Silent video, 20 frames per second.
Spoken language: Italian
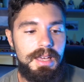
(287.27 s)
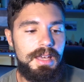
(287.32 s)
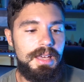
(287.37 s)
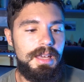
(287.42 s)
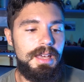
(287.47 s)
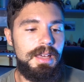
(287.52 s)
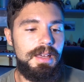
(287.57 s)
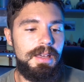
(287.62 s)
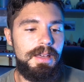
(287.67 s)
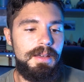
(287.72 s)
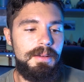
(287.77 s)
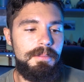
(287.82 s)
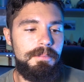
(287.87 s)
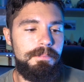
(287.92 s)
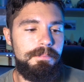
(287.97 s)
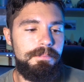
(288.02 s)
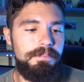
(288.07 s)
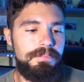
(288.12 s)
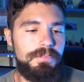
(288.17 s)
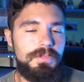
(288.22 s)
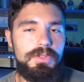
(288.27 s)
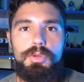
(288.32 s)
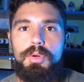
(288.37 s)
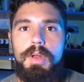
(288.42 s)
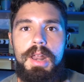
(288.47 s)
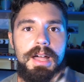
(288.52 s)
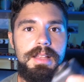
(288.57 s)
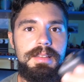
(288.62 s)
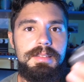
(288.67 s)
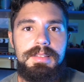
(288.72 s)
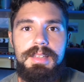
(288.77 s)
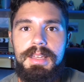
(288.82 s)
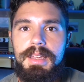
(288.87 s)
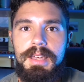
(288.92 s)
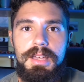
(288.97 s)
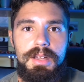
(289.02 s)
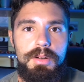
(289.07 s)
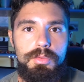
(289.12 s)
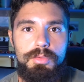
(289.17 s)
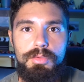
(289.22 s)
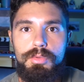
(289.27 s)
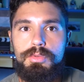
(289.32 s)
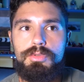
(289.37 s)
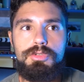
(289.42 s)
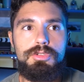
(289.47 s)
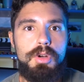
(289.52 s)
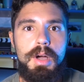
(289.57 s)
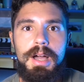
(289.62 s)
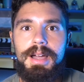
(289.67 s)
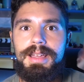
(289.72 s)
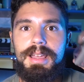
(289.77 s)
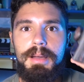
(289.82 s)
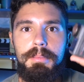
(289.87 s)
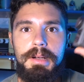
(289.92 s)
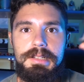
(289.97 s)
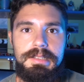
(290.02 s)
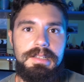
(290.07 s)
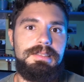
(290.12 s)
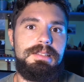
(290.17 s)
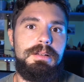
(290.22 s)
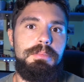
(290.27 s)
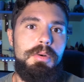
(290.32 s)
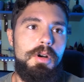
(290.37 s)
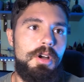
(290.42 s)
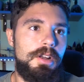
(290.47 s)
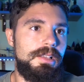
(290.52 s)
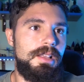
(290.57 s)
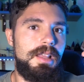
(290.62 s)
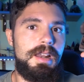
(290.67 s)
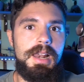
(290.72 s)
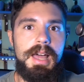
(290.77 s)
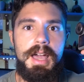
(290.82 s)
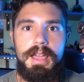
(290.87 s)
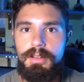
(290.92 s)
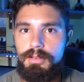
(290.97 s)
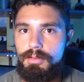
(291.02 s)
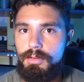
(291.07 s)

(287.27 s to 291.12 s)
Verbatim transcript: ehm, durante un uso anche abbastanza borderline,